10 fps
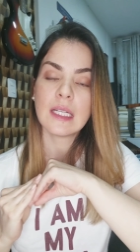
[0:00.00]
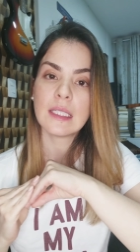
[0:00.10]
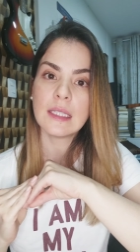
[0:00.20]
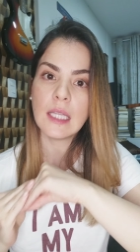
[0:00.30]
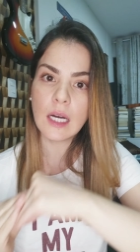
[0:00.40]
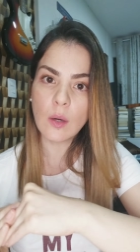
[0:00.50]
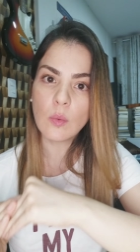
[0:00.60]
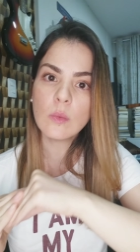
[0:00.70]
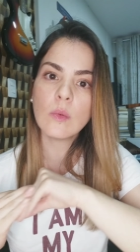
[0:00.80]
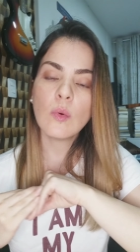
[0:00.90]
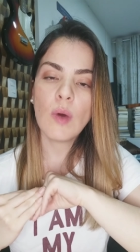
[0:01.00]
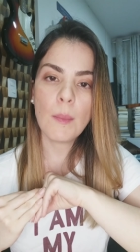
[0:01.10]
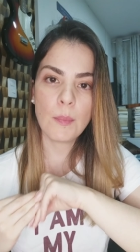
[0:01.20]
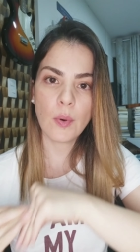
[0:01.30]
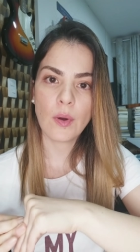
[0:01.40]
Não o
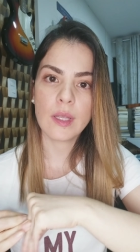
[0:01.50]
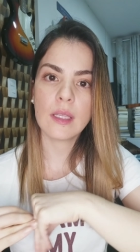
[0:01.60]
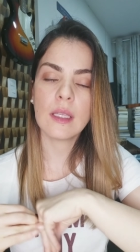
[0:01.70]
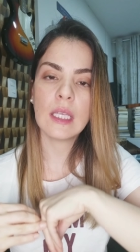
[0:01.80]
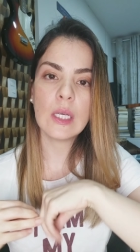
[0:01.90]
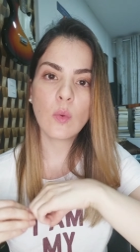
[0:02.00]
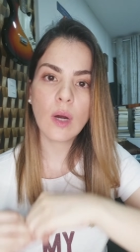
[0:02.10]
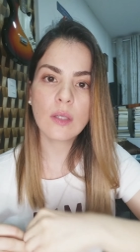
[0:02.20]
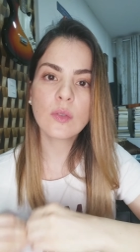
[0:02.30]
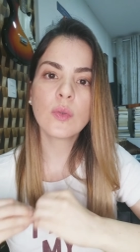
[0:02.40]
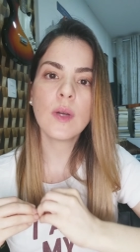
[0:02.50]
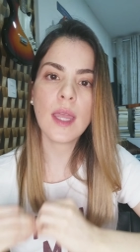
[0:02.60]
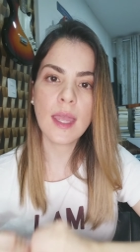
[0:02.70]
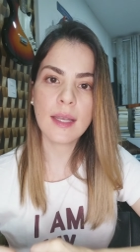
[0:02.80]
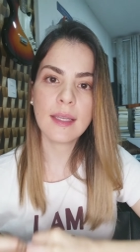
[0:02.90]
apoie enquanto
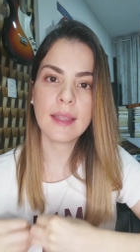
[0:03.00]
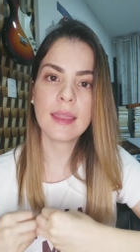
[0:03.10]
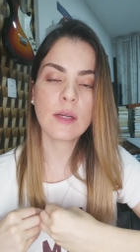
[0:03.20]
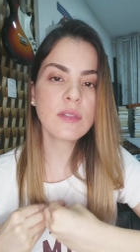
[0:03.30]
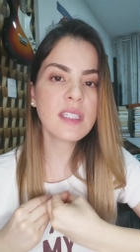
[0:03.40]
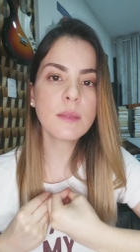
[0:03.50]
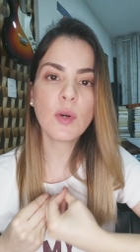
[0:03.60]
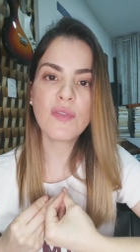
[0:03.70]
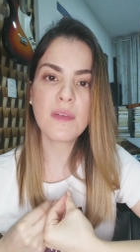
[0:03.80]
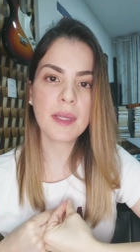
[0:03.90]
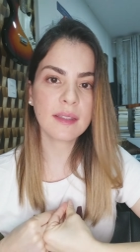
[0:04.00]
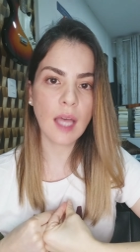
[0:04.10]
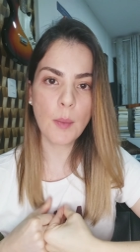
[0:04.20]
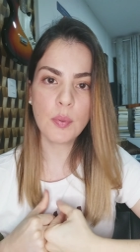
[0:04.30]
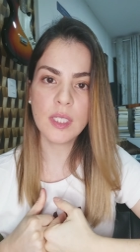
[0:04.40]
ele não se
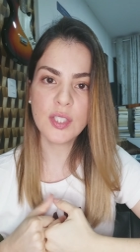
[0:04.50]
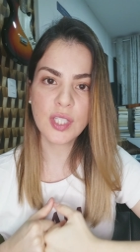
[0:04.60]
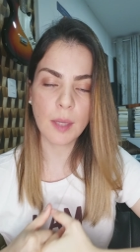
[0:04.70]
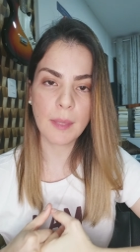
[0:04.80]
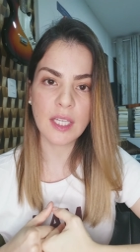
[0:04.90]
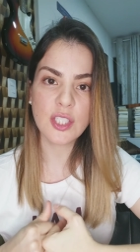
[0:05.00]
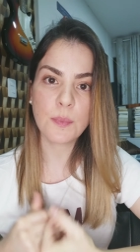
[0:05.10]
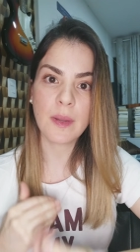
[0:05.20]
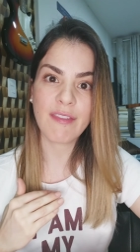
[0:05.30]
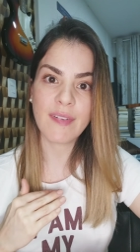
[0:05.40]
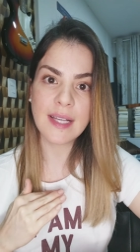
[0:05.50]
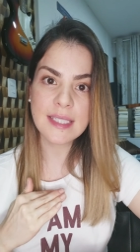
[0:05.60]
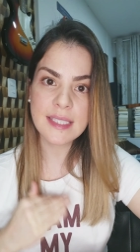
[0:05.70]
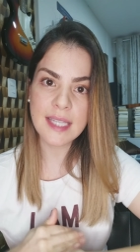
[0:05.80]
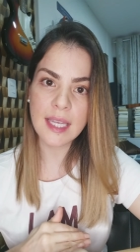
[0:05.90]
movimentar politicamente para
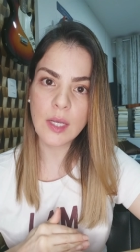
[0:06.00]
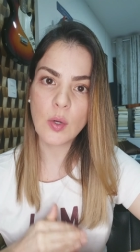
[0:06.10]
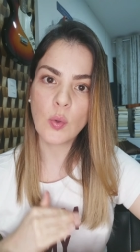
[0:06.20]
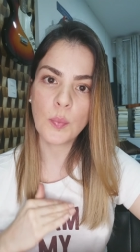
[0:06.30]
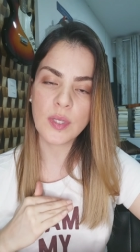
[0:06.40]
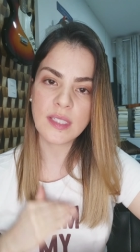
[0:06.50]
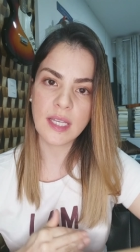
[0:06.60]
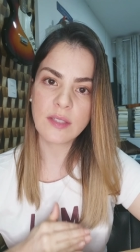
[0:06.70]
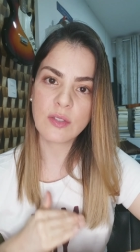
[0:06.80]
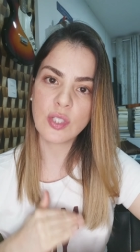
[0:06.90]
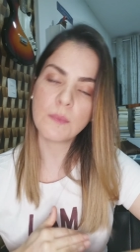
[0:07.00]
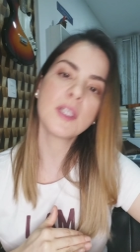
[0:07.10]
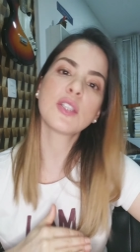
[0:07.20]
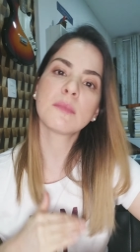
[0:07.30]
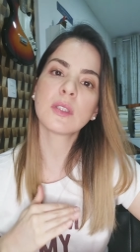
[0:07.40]
fazer o processo de
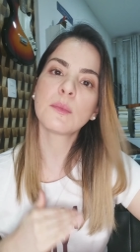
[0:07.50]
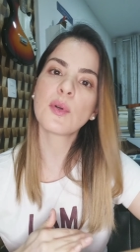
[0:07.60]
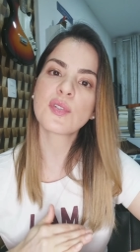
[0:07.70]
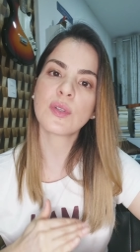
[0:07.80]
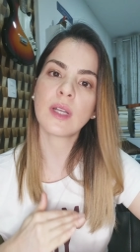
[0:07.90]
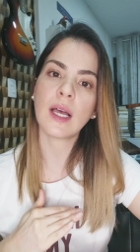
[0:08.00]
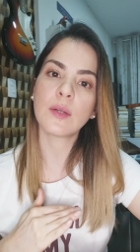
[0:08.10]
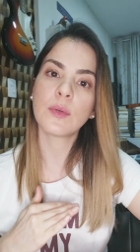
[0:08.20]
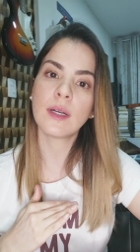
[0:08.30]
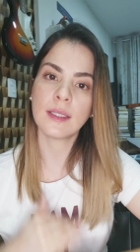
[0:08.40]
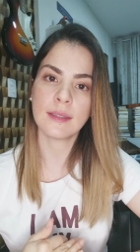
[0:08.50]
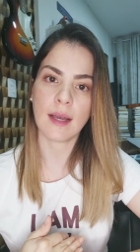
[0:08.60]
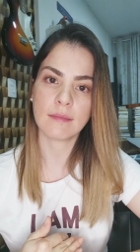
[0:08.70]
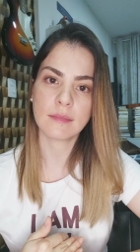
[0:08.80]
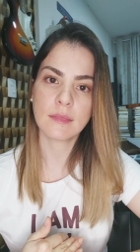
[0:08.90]
impeachment do Bolsonaro
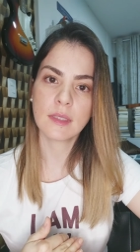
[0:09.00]
andar.